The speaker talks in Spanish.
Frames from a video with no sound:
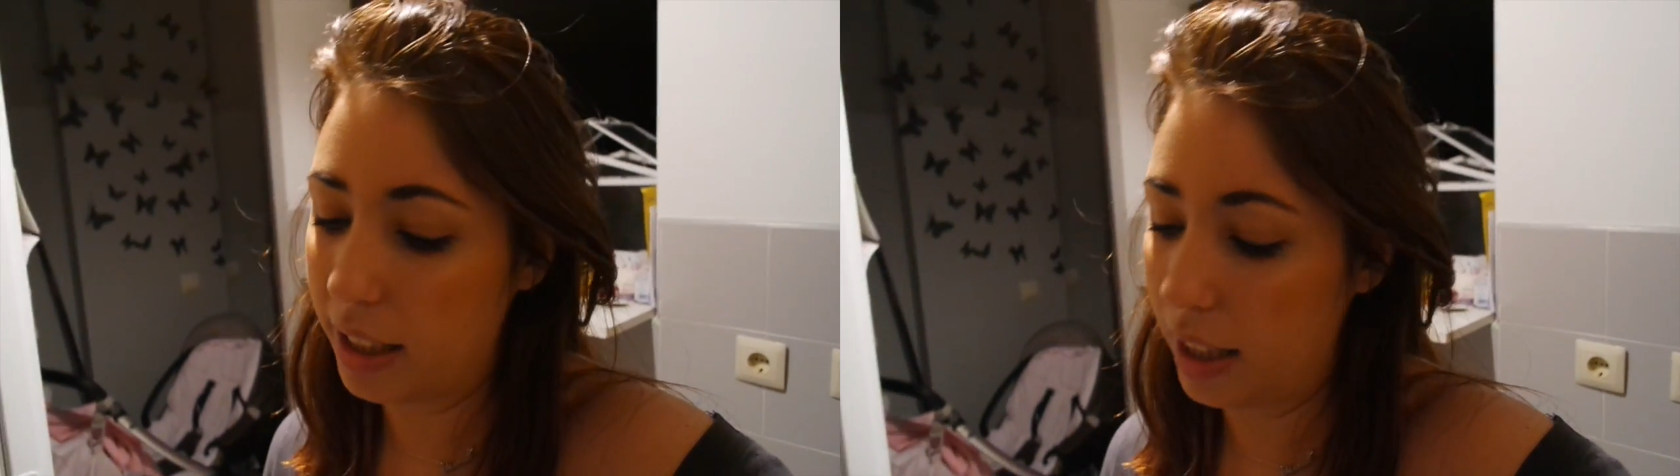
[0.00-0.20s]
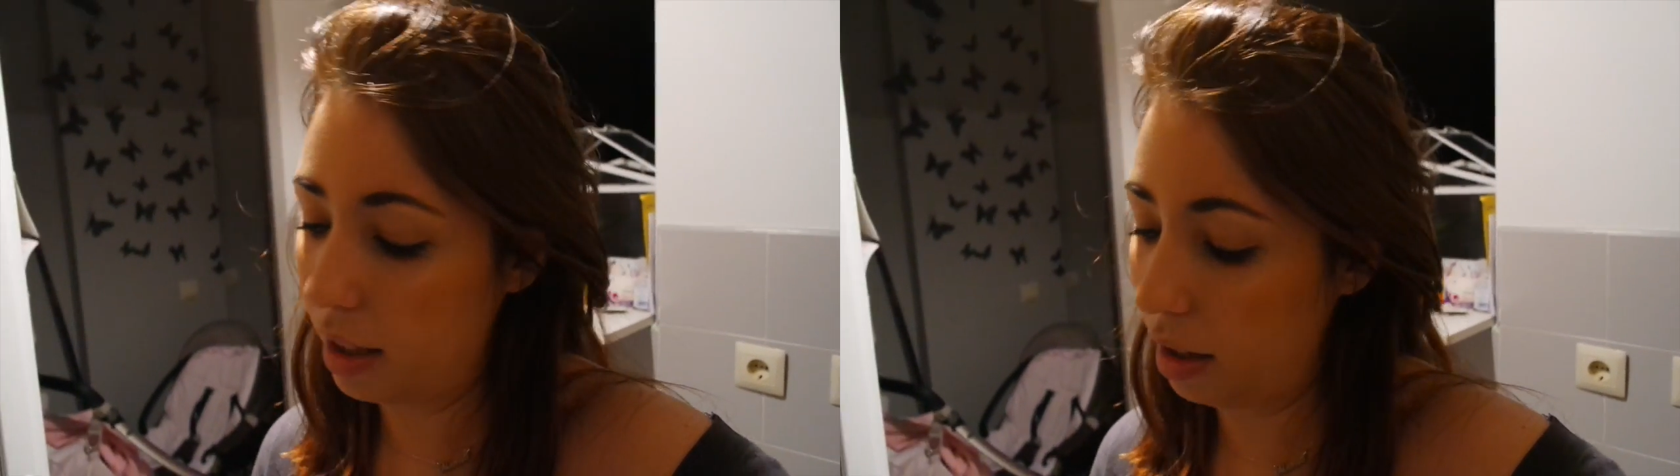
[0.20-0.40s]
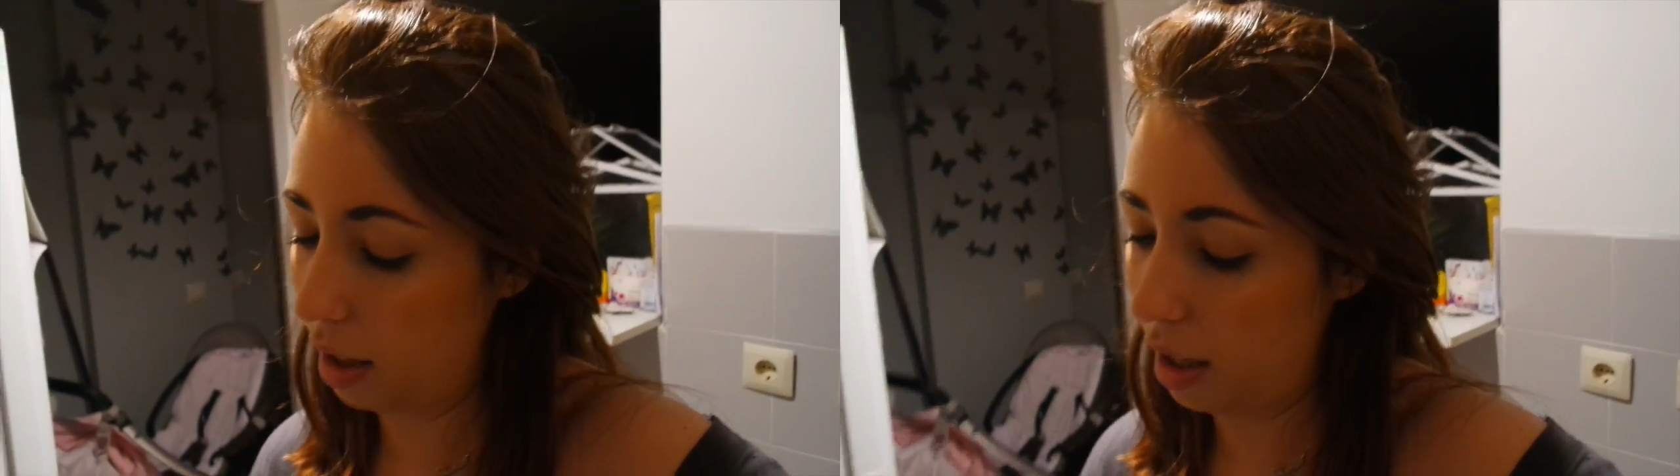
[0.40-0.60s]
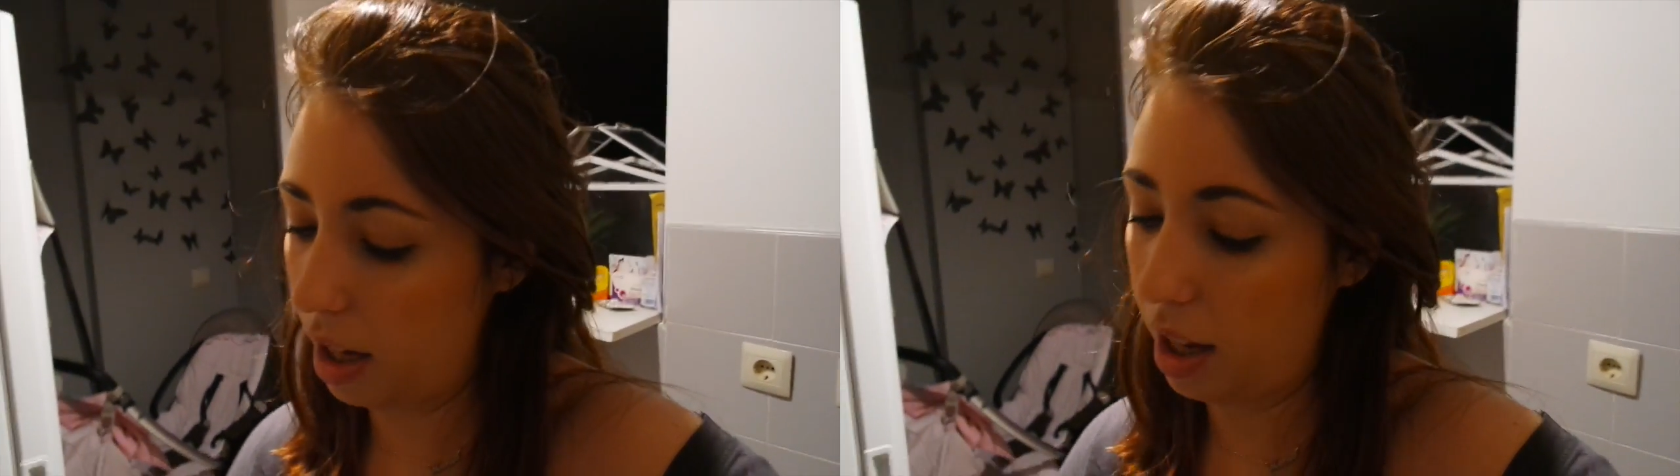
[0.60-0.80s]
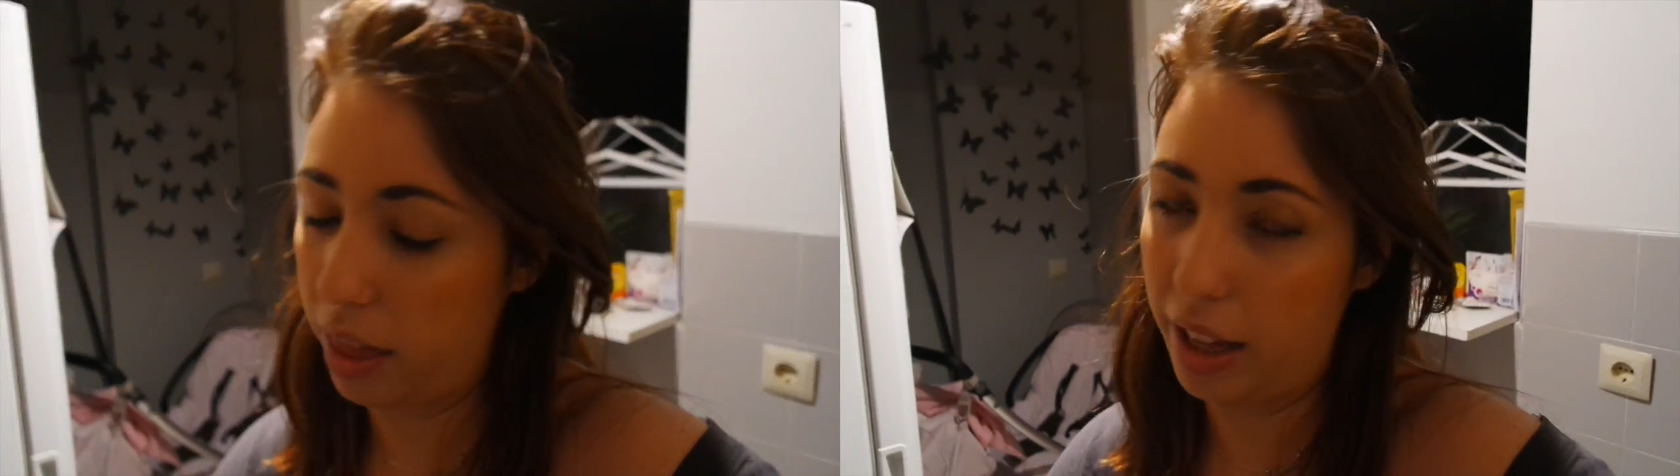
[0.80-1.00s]
ya,
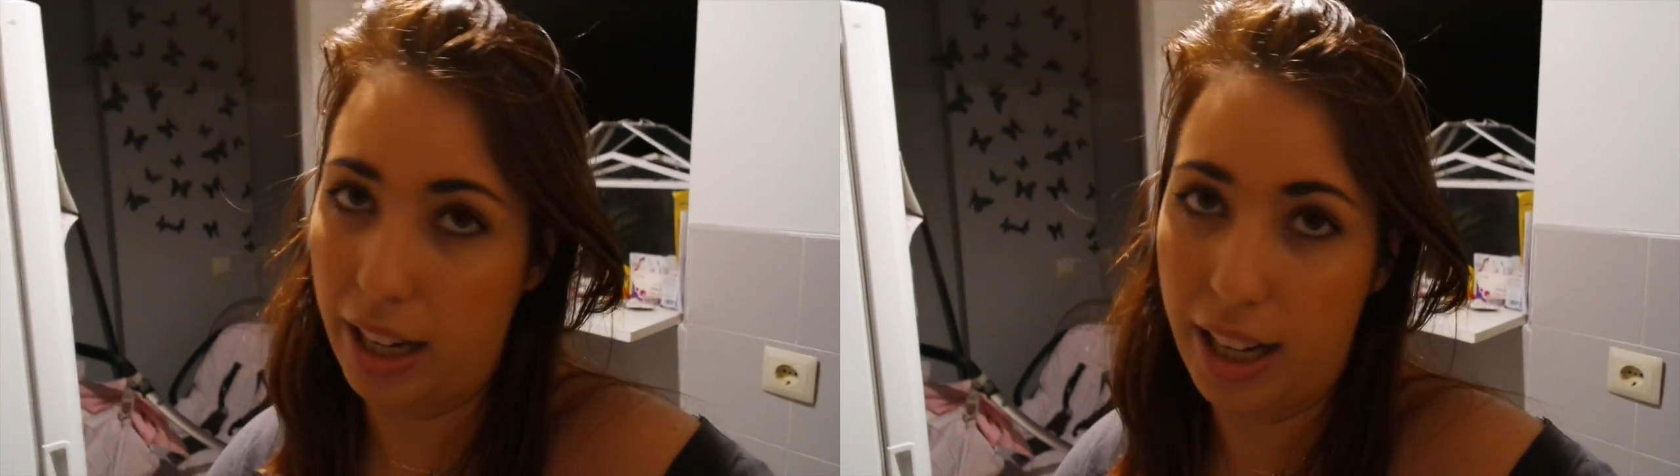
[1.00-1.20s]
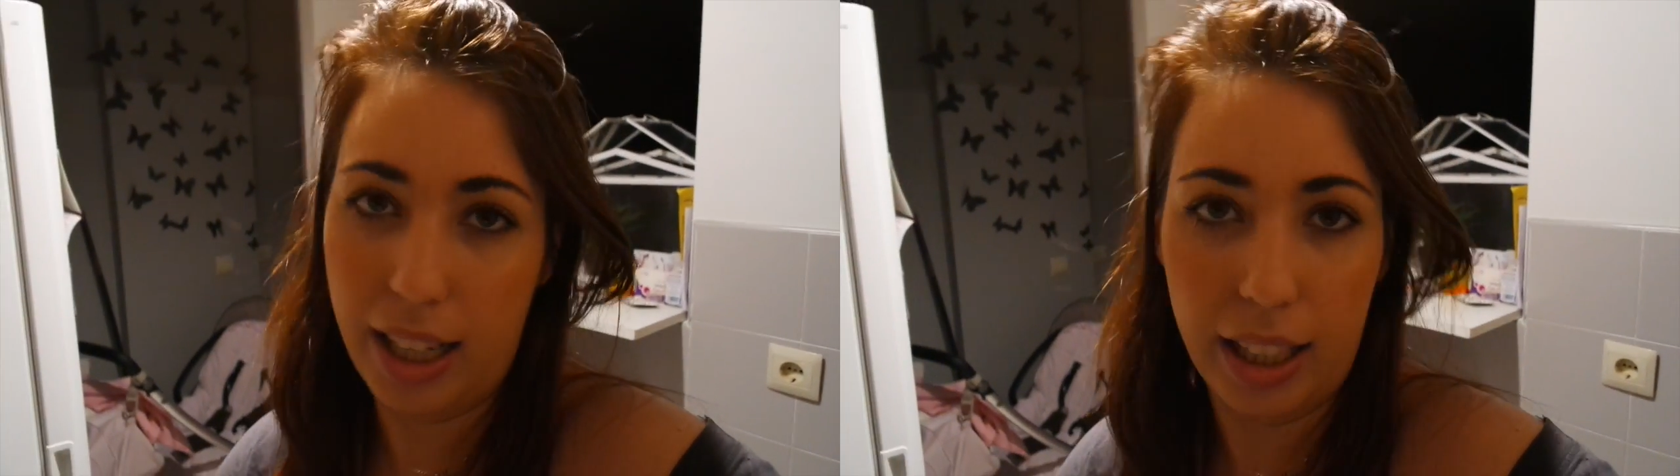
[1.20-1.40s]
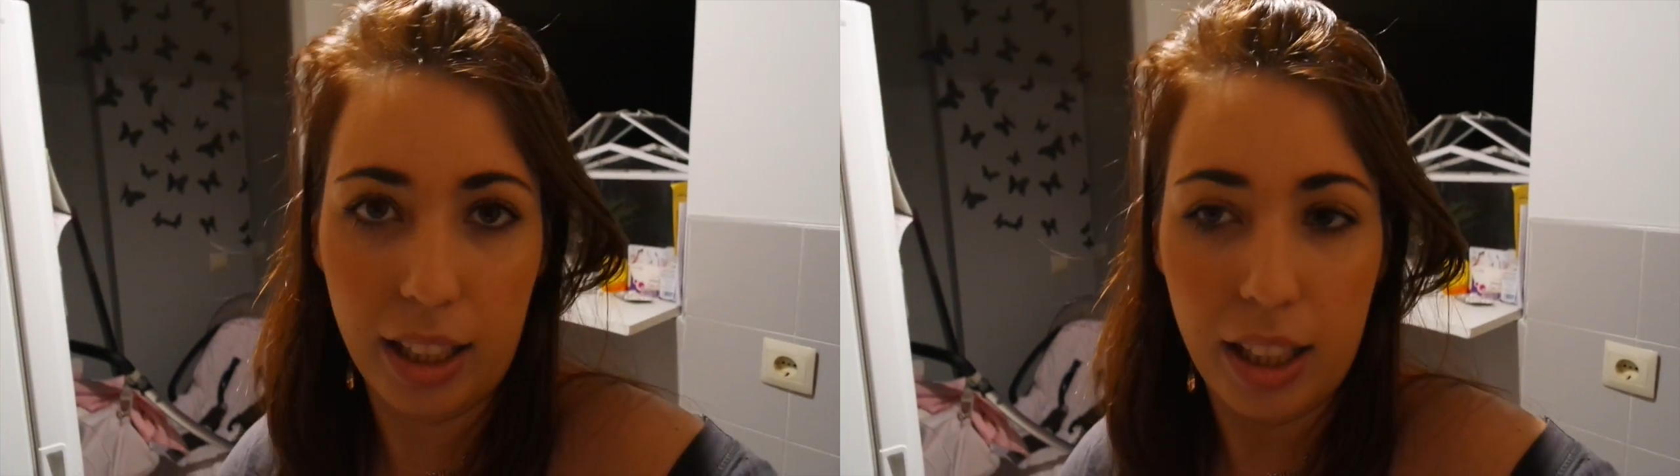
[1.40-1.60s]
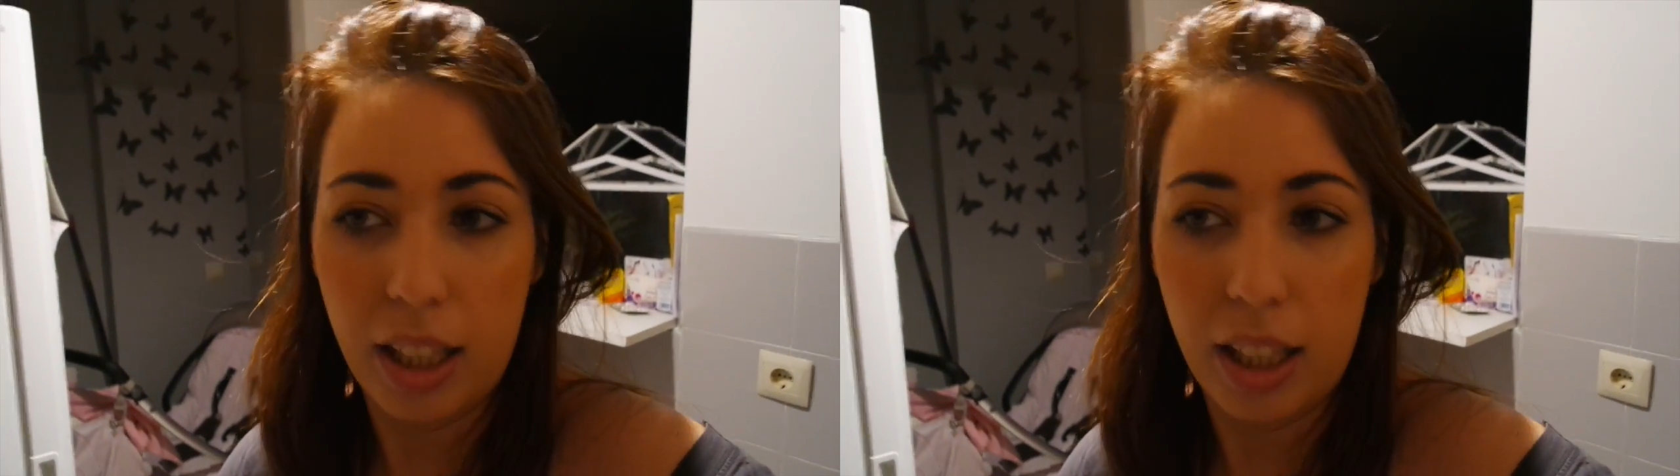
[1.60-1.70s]
eh, cenar,